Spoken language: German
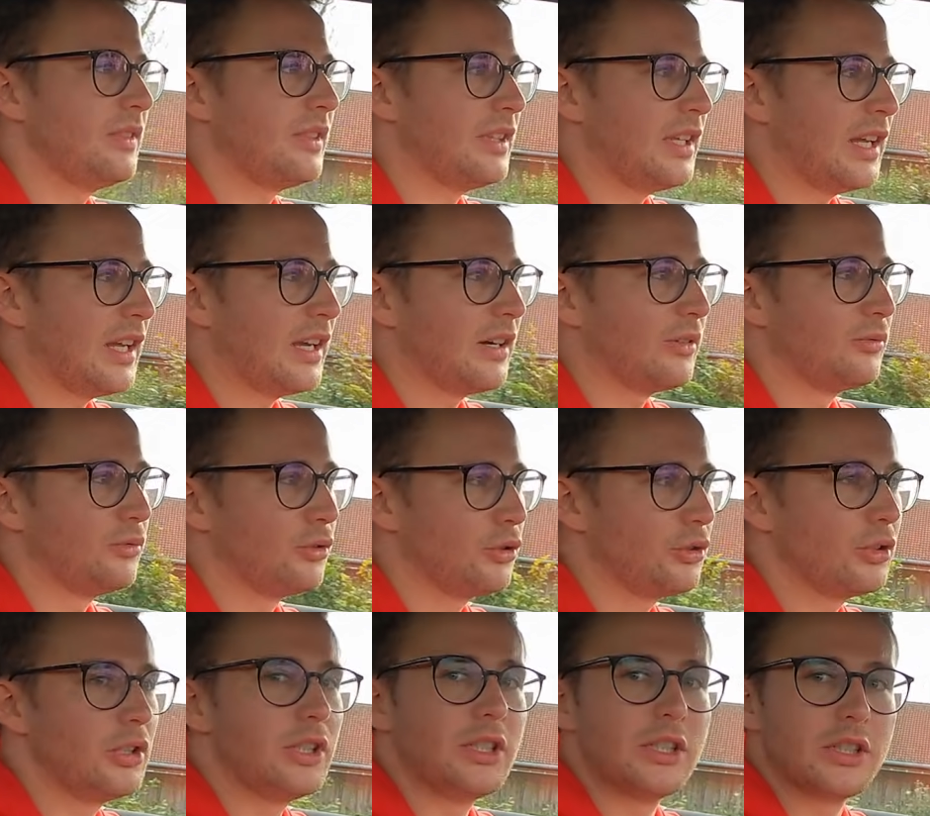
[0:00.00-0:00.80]
der
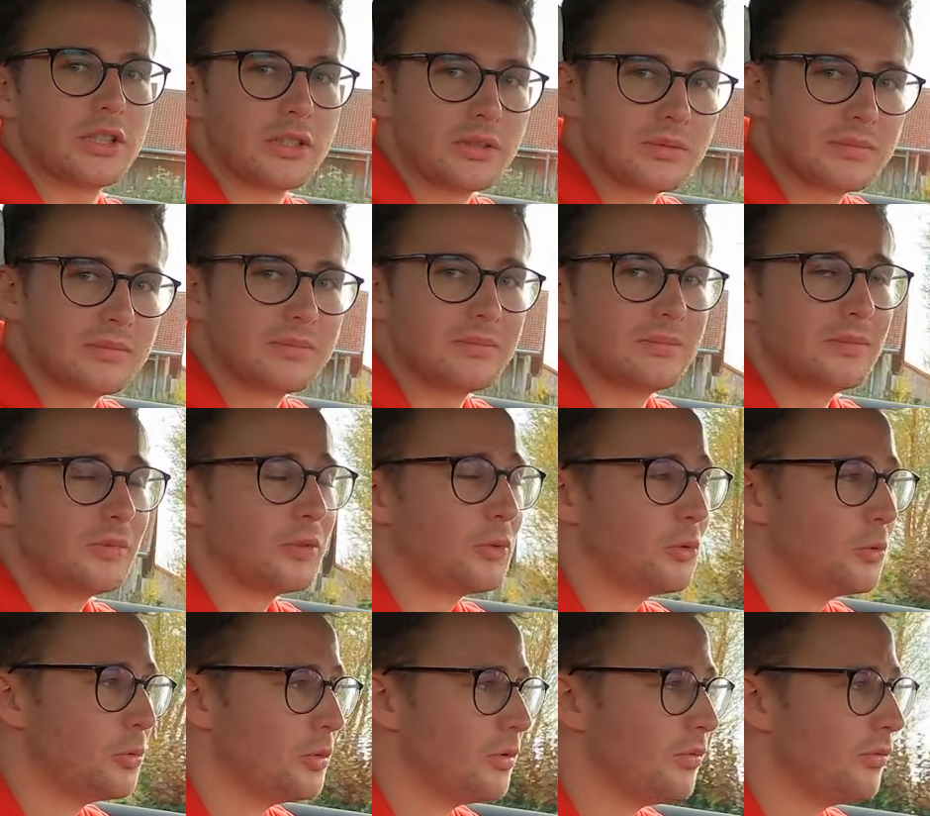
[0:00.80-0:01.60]
wirklich
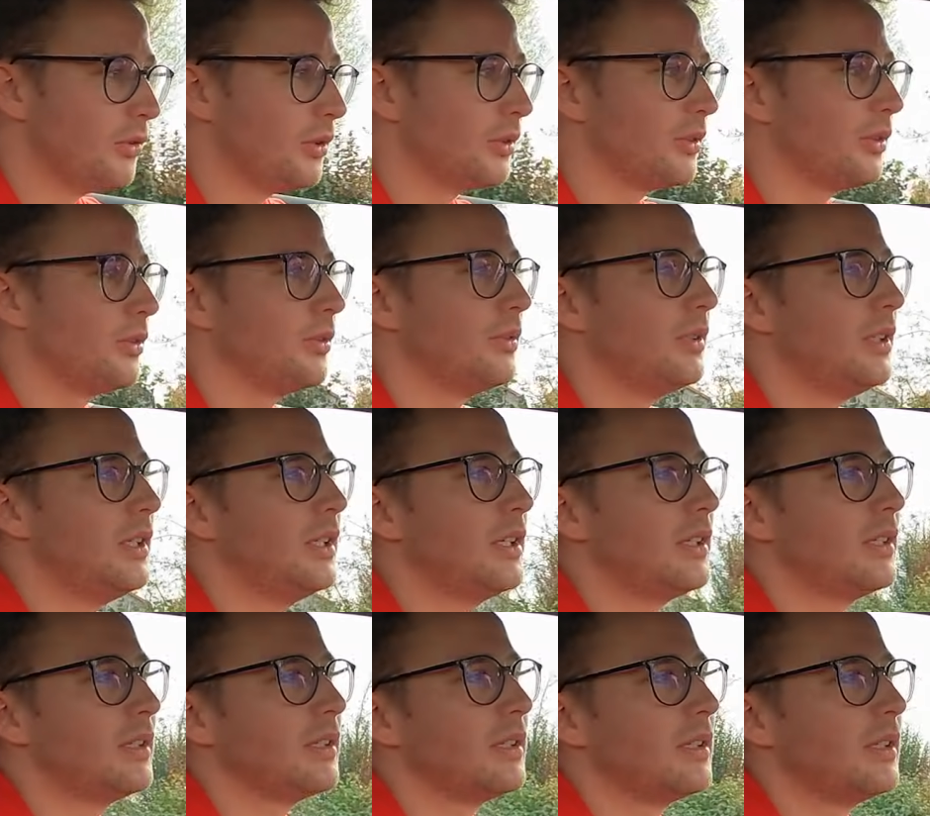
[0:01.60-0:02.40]
gut funktioniert.